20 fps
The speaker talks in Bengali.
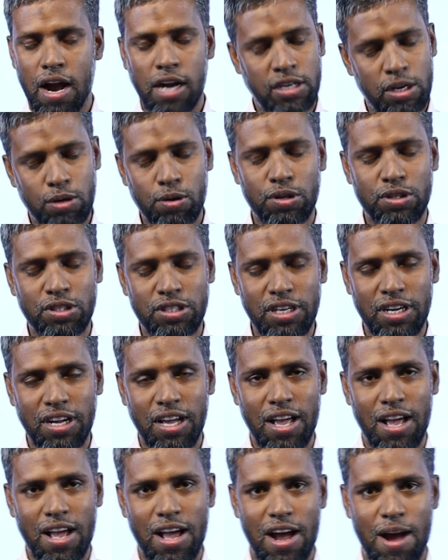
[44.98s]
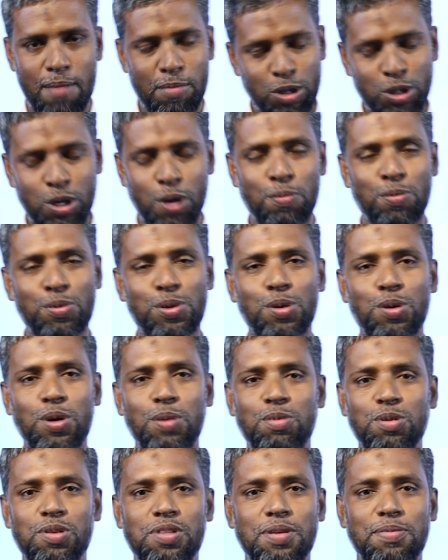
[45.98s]
আশা করছি আমরা
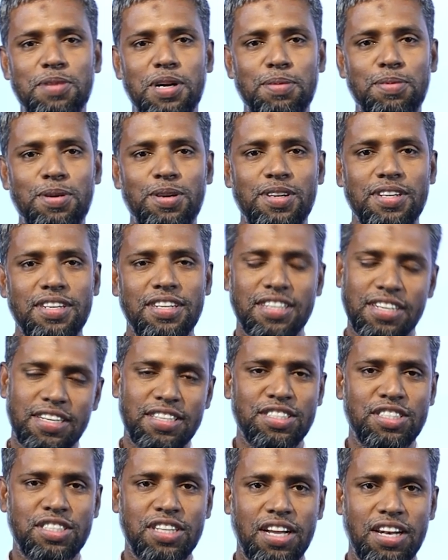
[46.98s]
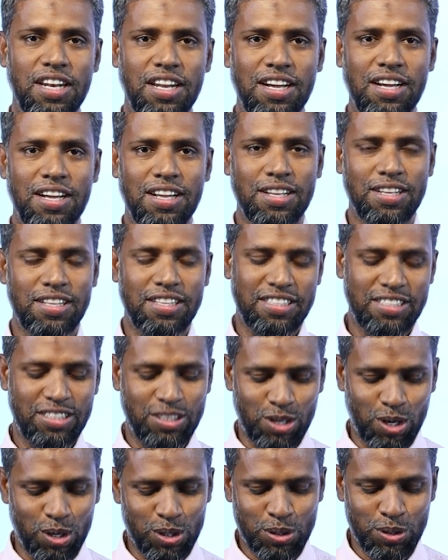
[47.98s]
সবটুকুই বুঝতে পারবো ইনশাল্লাহ
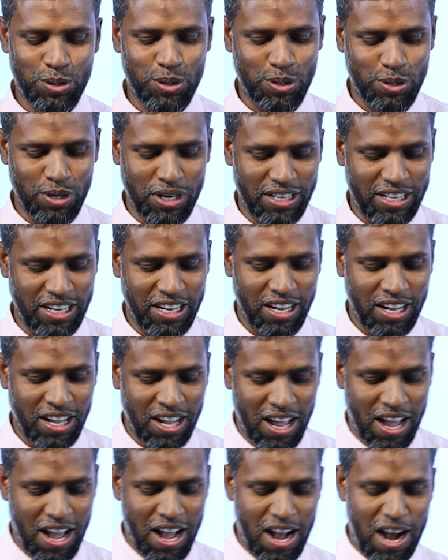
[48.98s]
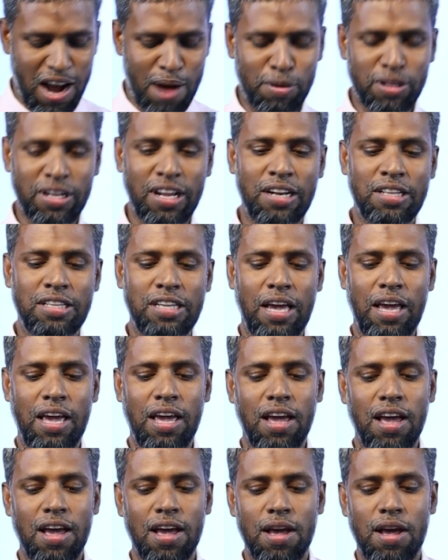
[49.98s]
চলো শুরু করে দিই আমাদের যে
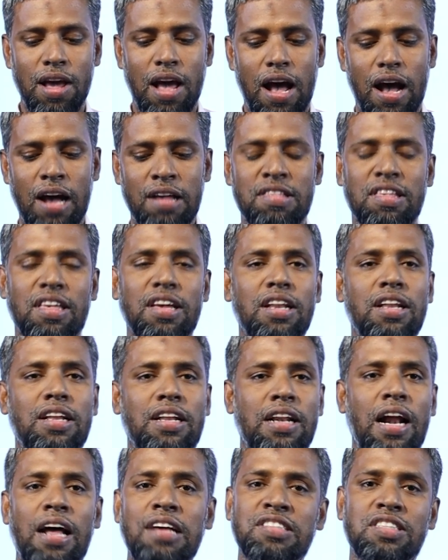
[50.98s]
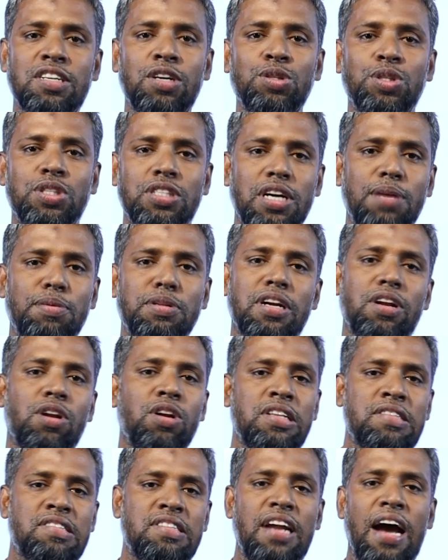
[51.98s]
আজকের ক্লাসটা হচ্ছে আমাদের
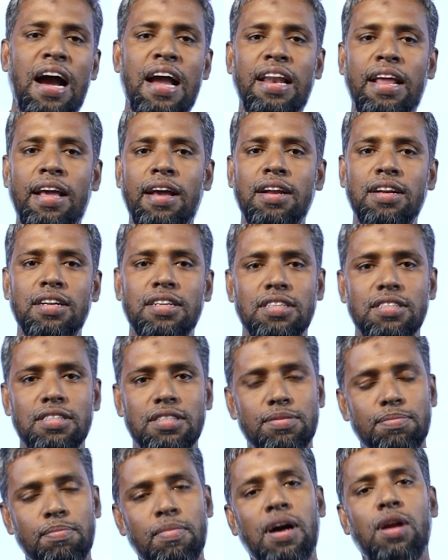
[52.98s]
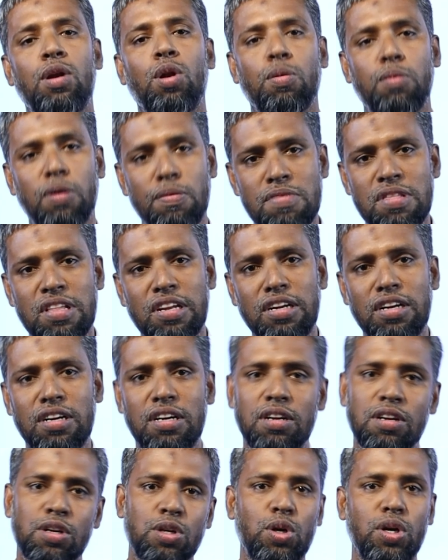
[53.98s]
ক্লাস নাইনের বা নবম শ্রেণীর
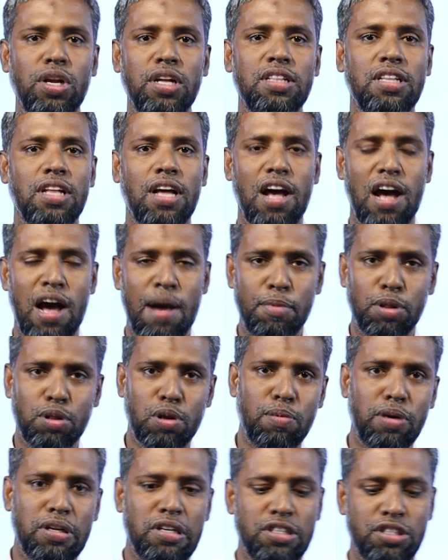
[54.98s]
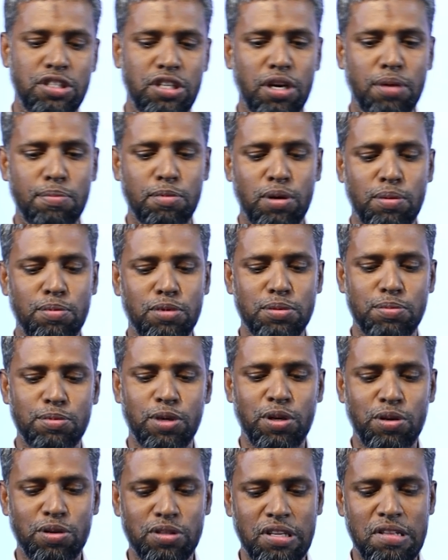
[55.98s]
গণিত আমি তোমাদের শেখ মোহাম্মদ
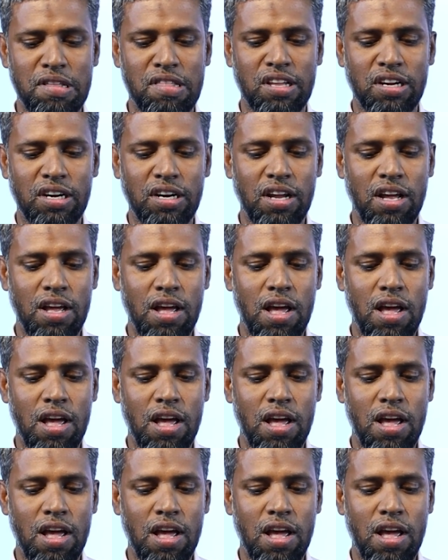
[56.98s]
মহিউদ্দিন স্যার